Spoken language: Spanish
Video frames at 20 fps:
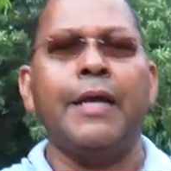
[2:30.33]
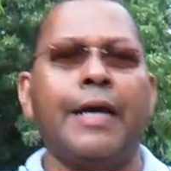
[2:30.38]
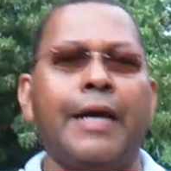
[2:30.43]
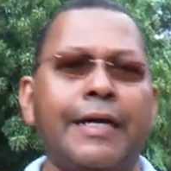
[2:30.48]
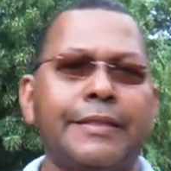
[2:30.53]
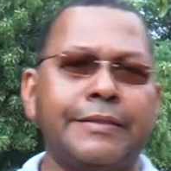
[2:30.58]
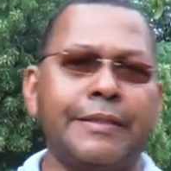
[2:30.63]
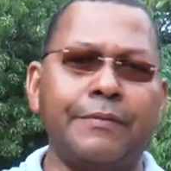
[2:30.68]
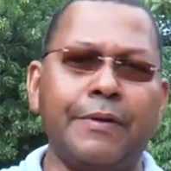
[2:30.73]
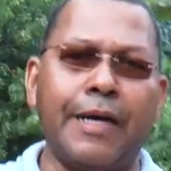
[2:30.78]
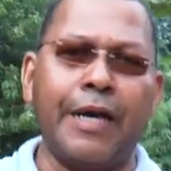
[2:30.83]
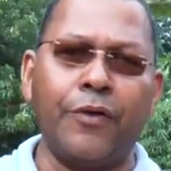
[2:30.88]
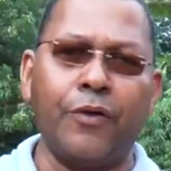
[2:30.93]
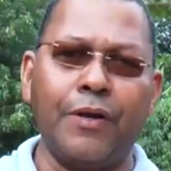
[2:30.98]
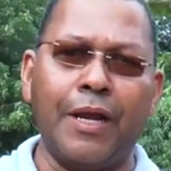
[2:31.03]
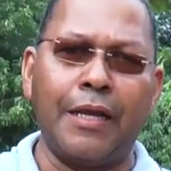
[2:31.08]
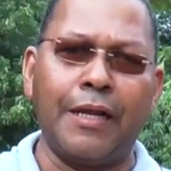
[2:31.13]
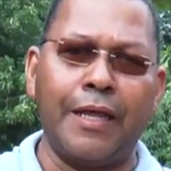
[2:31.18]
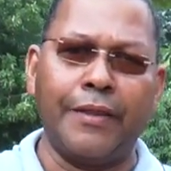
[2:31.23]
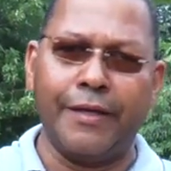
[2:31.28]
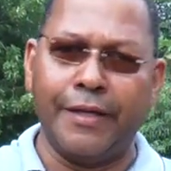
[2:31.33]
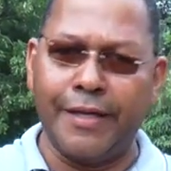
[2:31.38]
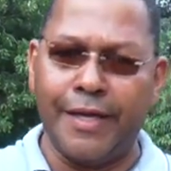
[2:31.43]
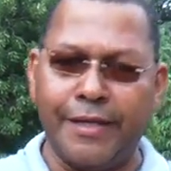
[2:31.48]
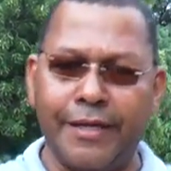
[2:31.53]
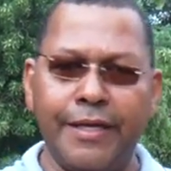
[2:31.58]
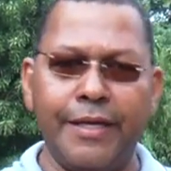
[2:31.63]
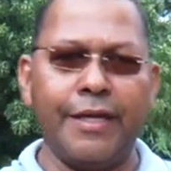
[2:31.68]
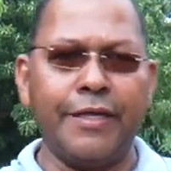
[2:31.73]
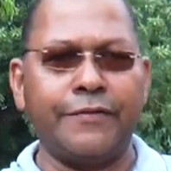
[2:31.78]
ha trabajado en las
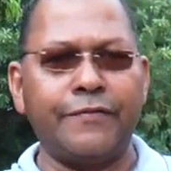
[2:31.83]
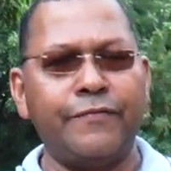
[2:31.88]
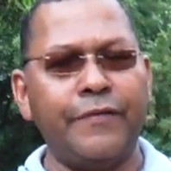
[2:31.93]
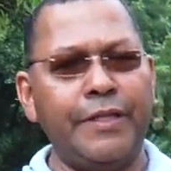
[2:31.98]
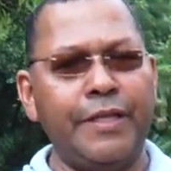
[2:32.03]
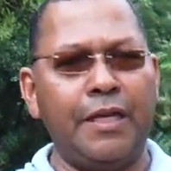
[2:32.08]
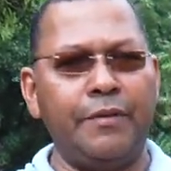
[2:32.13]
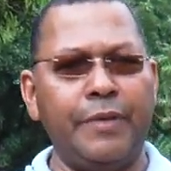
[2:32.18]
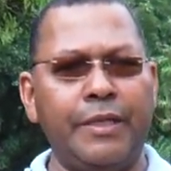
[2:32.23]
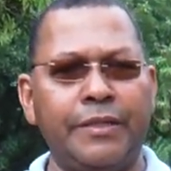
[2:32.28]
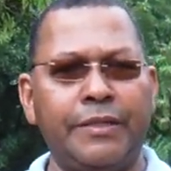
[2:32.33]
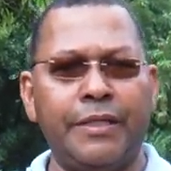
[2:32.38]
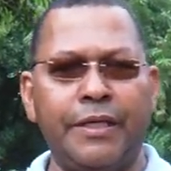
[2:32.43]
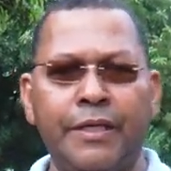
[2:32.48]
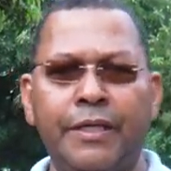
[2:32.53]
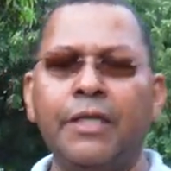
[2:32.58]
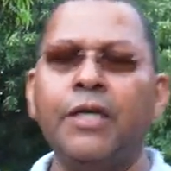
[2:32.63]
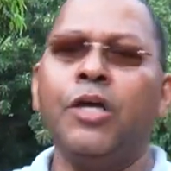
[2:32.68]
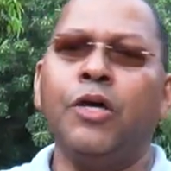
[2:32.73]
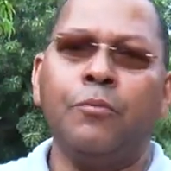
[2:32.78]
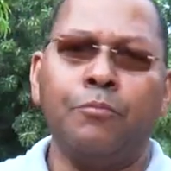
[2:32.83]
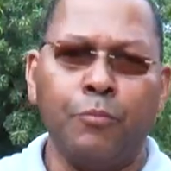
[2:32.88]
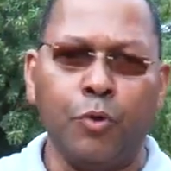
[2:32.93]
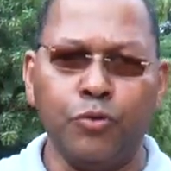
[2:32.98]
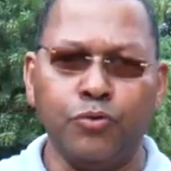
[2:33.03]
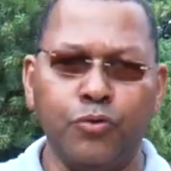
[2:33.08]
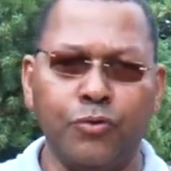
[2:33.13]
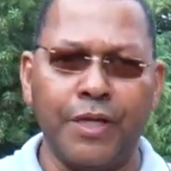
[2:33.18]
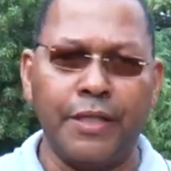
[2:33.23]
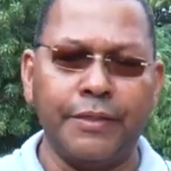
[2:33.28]
ladrillerías, finalmente
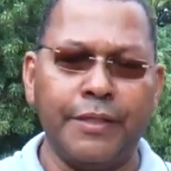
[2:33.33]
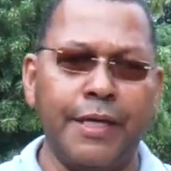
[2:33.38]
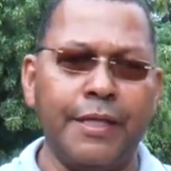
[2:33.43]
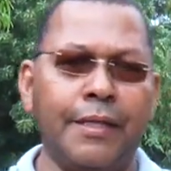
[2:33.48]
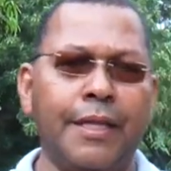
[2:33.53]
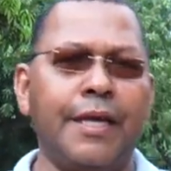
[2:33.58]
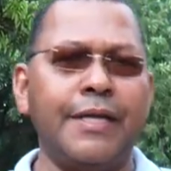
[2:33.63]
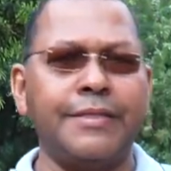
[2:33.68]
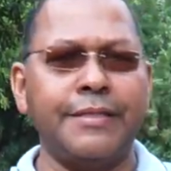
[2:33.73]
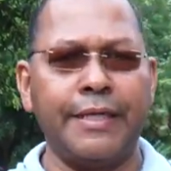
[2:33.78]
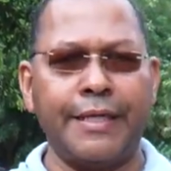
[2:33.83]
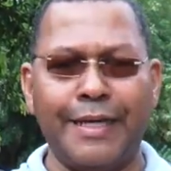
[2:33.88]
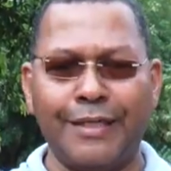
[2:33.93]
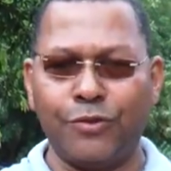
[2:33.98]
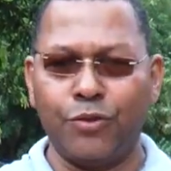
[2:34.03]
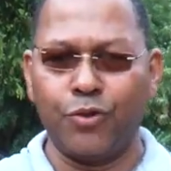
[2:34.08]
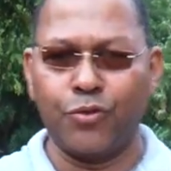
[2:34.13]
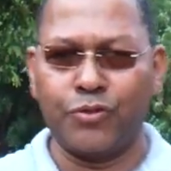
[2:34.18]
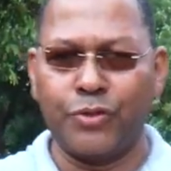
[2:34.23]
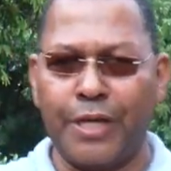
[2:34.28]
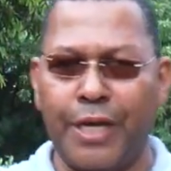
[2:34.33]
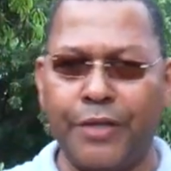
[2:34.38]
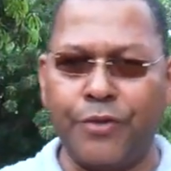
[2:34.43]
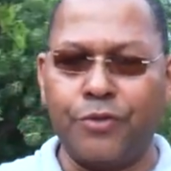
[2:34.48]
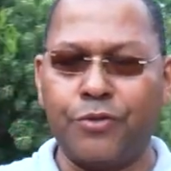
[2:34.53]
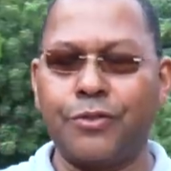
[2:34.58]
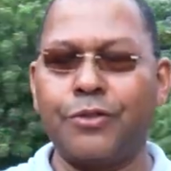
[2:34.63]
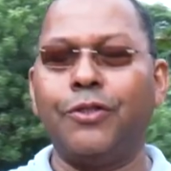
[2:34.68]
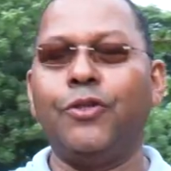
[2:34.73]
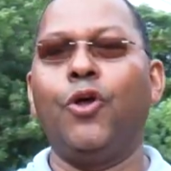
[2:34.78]
montó una tienda hace 14
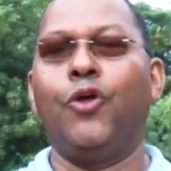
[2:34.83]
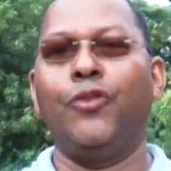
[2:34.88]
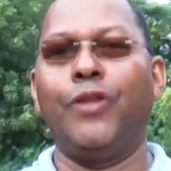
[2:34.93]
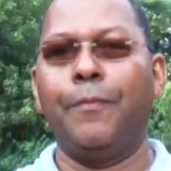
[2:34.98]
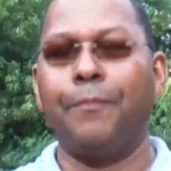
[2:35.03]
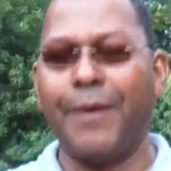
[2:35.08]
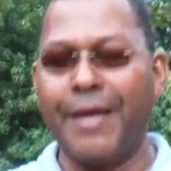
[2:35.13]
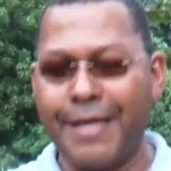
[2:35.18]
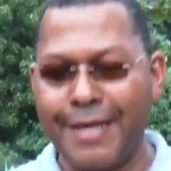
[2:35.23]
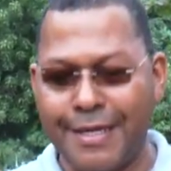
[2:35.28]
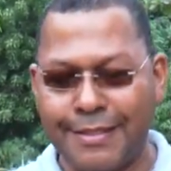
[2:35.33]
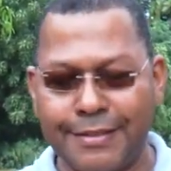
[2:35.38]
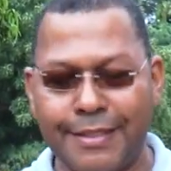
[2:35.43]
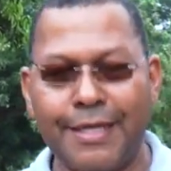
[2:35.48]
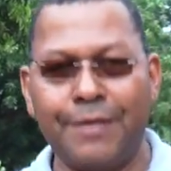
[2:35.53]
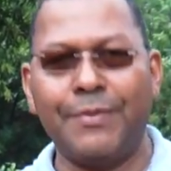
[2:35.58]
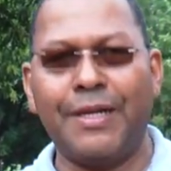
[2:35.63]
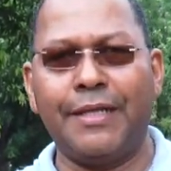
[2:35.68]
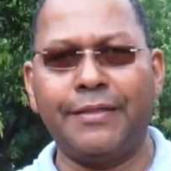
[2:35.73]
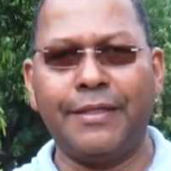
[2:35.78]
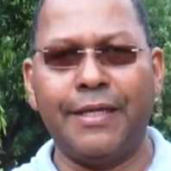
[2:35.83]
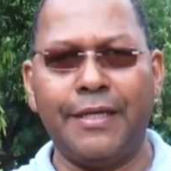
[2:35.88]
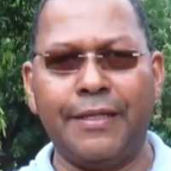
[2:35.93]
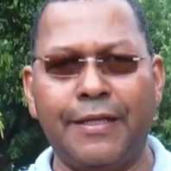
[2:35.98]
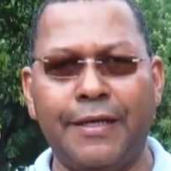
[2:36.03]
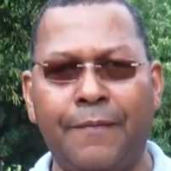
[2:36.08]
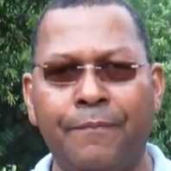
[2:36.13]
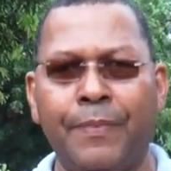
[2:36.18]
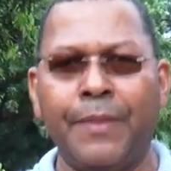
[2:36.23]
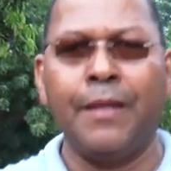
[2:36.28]
años, donde Peña se llama la tienda.